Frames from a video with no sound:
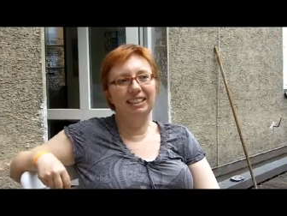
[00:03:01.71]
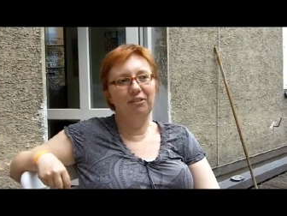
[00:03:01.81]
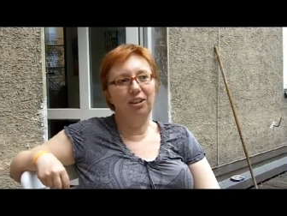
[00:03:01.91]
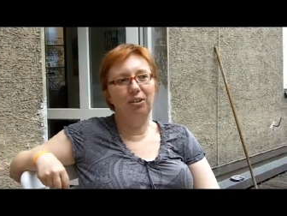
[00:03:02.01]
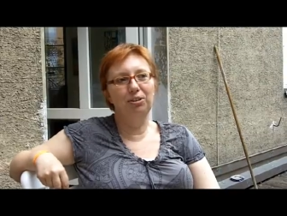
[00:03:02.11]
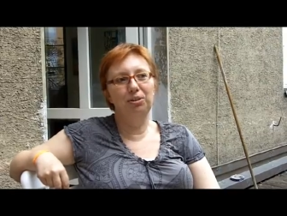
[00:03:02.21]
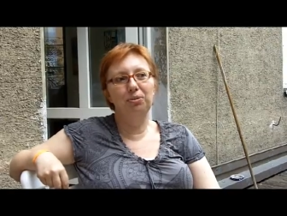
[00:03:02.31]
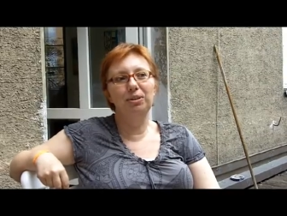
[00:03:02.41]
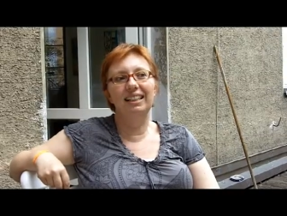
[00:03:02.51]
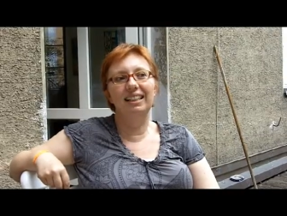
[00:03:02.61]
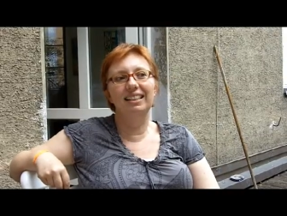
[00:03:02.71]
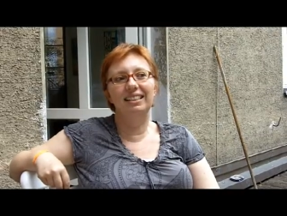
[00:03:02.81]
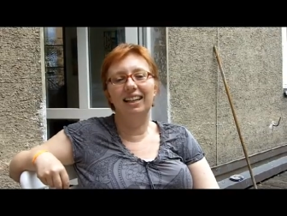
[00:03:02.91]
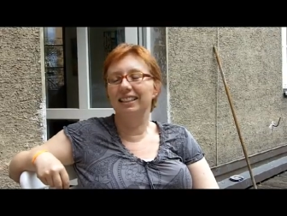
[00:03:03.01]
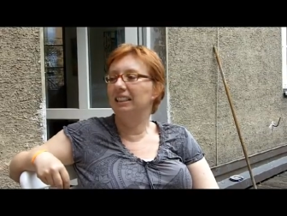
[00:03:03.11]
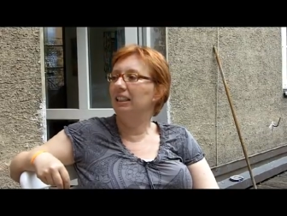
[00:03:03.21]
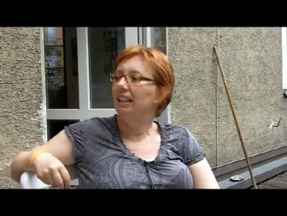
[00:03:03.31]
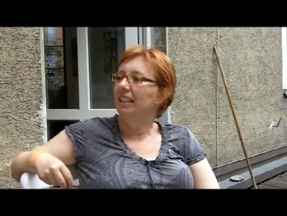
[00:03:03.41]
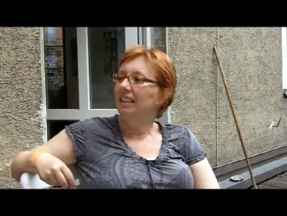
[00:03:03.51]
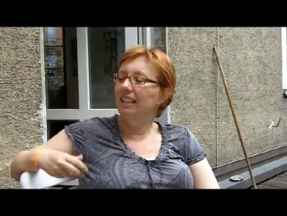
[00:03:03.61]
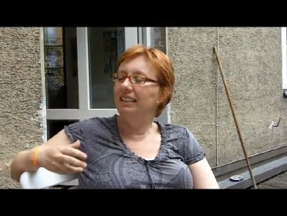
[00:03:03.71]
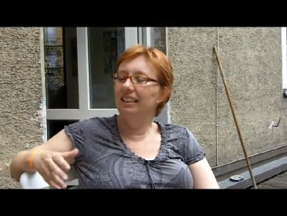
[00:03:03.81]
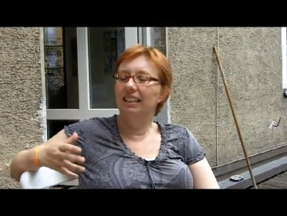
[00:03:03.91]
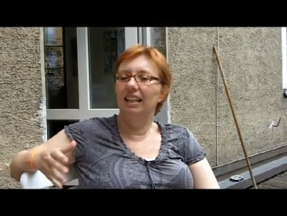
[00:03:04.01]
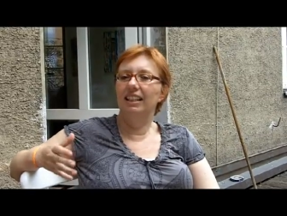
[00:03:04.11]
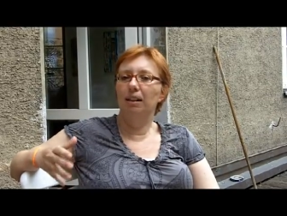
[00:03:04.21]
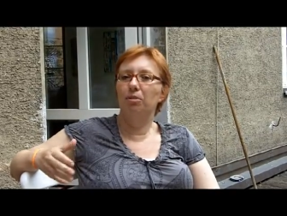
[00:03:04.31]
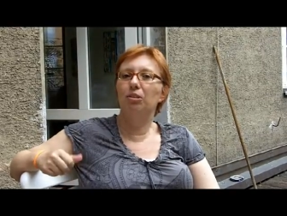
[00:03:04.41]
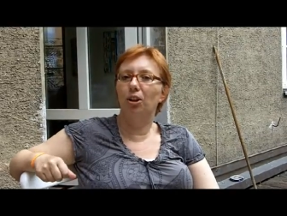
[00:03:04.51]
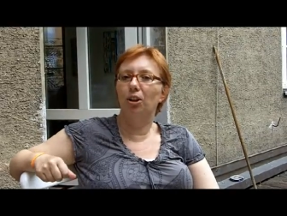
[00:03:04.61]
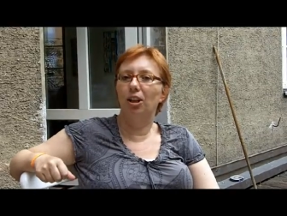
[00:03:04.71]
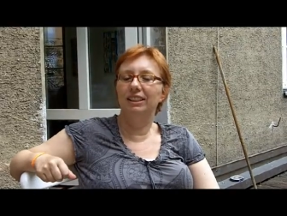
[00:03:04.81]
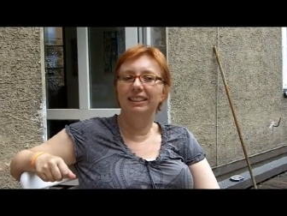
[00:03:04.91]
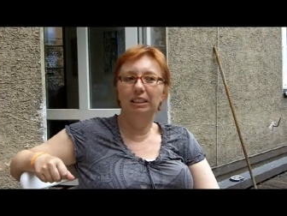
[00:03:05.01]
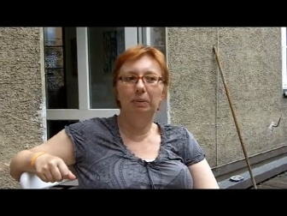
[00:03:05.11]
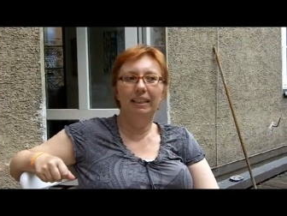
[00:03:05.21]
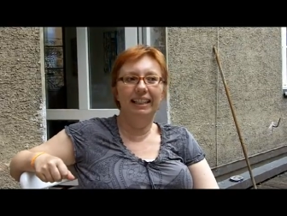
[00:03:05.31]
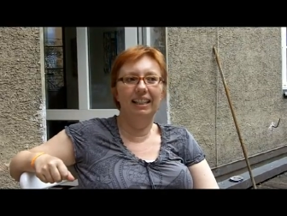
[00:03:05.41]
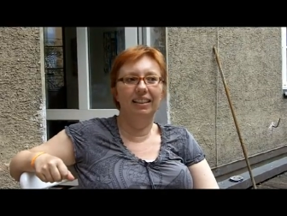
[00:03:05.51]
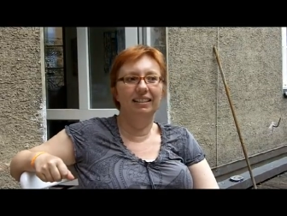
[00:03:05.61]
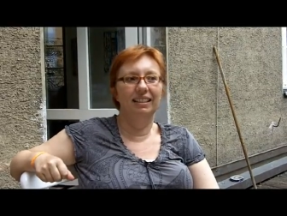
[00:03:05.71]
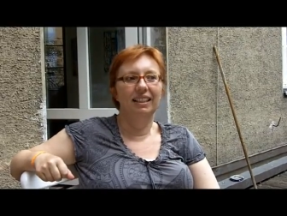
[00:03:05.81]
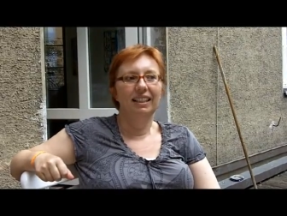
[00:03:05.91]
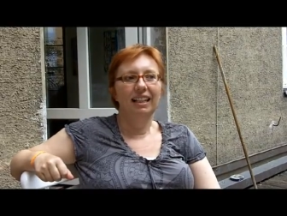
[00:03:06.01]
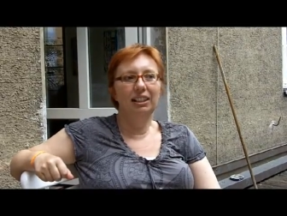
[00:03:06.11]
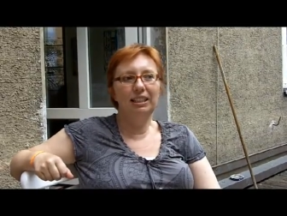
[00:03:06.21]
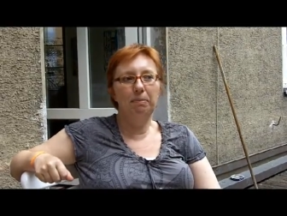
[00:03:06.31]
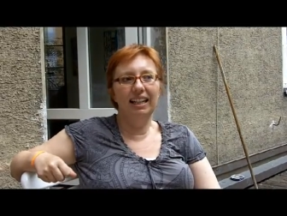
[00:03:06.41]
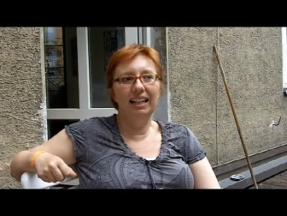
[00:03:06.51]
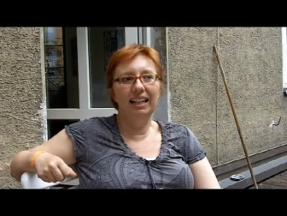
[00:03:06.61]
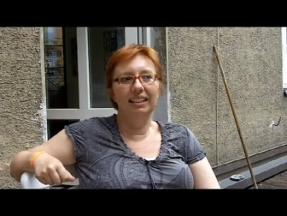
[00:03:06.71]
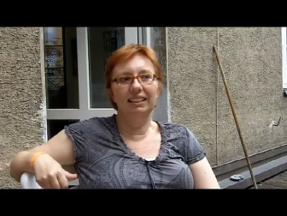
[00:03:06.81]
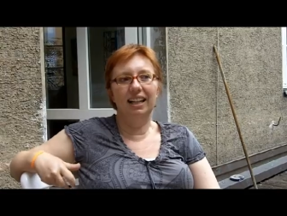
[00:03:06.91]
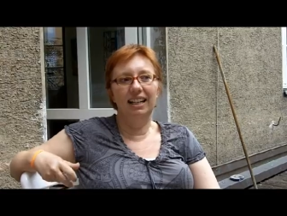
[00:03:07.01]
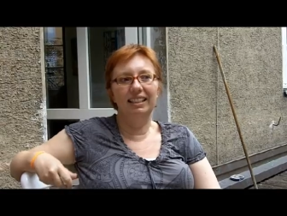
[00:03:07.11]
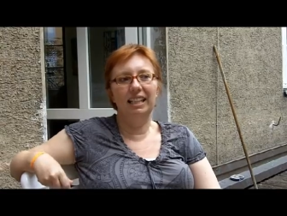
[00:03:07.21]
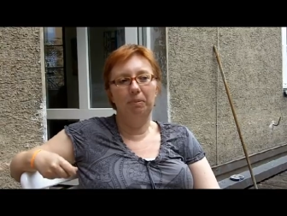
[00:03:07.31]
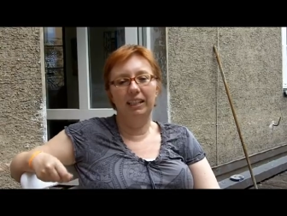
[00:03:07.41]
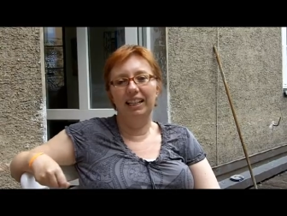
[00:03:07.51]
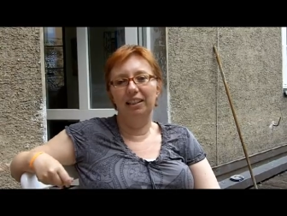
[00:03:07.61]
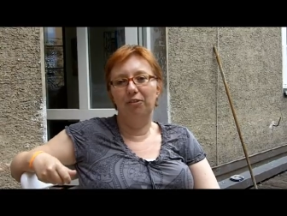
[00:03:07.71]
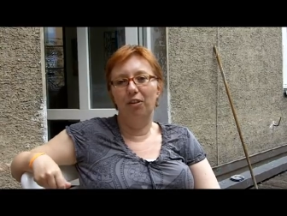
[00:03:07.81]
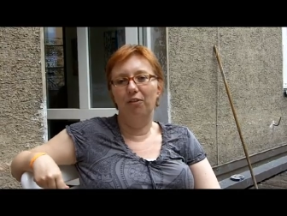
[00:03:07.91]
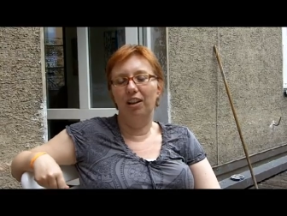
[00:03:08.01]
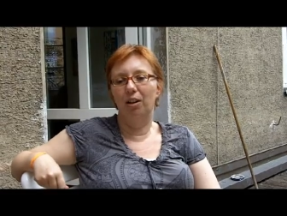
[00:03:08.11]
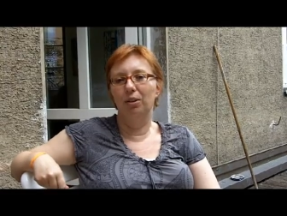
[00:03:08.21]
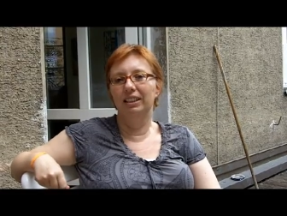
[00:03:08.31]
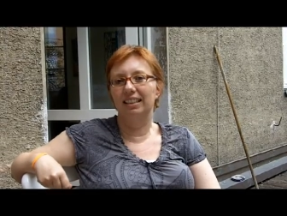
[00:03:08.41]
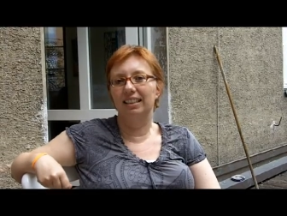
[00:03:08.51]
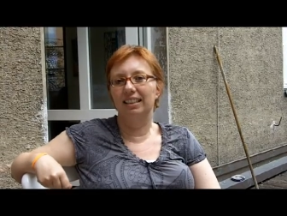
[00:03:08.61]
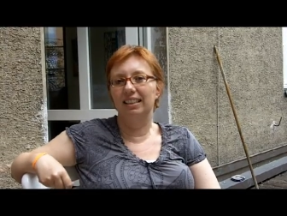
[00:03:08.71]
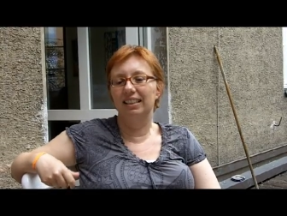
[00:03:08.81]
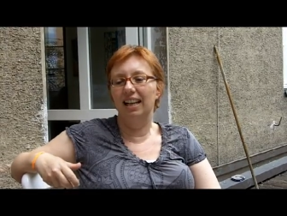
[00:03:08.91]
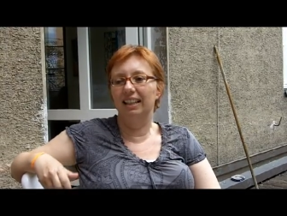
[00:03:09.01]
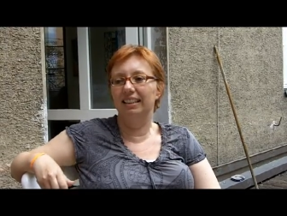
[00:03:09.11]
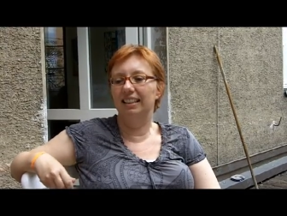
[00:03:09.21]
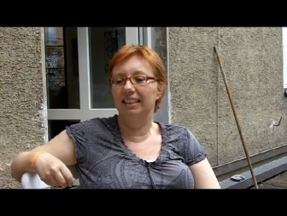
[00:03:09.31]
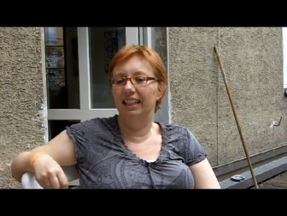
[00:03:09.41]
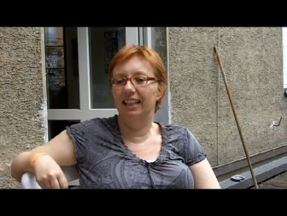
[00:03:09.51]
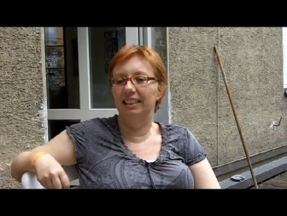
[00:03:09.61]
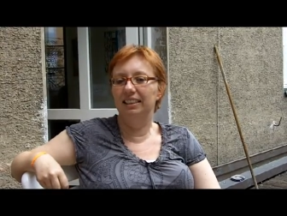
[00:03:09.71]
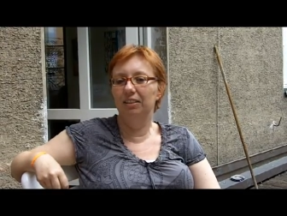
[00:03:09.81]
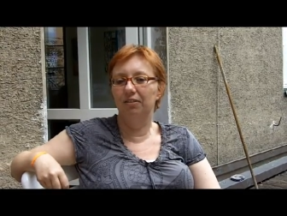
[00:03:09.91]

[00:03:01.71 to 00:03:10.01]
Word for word: Frauen zu tun habe, dann sagen die, dass sie gelernt haben, du sollst nicht begehren. Also das Begehren, gerade das Begehren von Frauen, ist, ist lange Zeit negativ